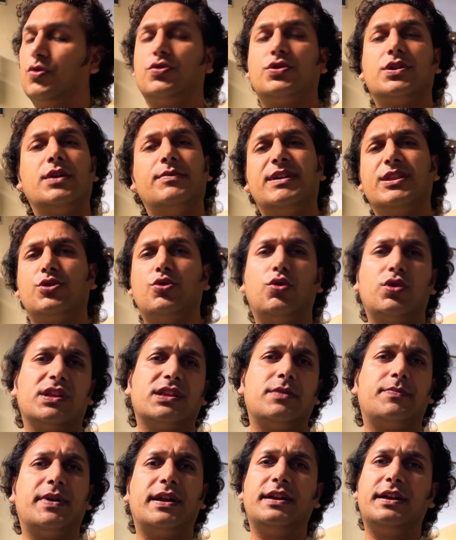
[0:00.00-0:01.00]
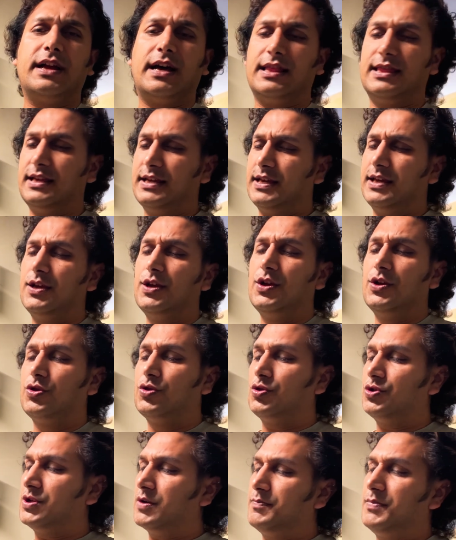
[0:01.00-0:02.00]
और उसके बाद थोड़ा सा पानी डाल देंगे
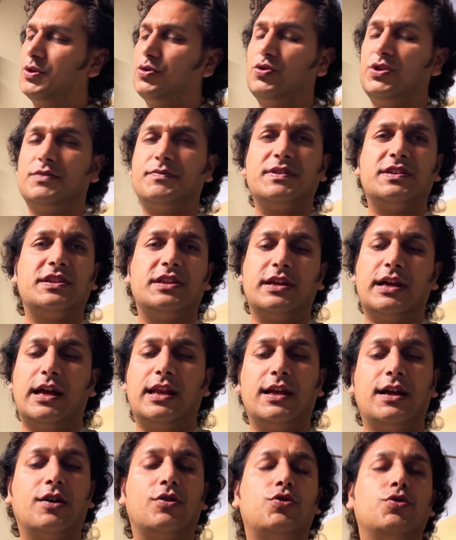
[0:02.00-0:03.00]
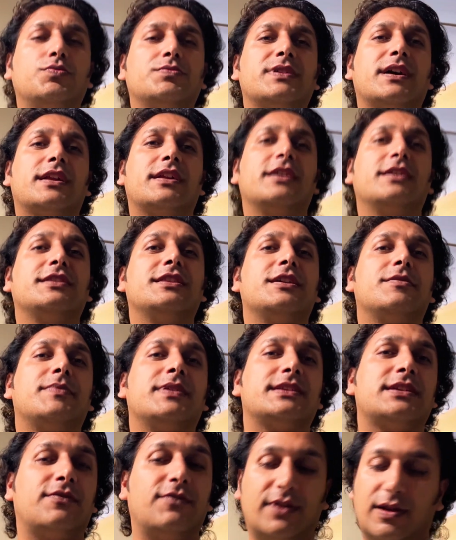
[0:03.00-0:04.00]
तो जब भी तू इसमें से निकालेगा खूब सारा रंग तेरे
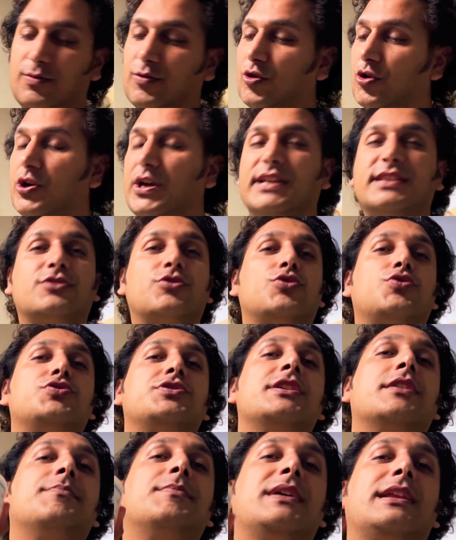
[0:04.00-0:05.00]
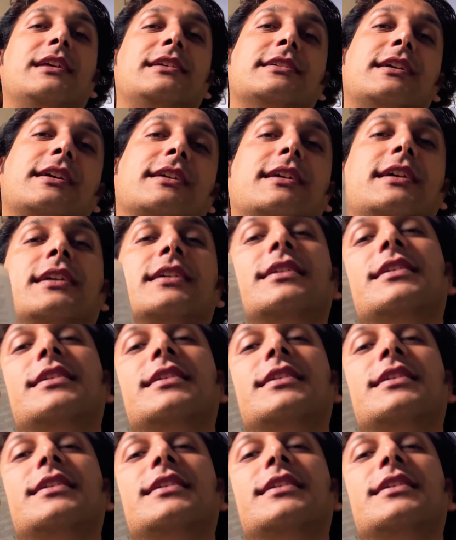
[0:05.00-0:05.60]
पास अवेलेबल होगा इसको तू जेब में ले जाके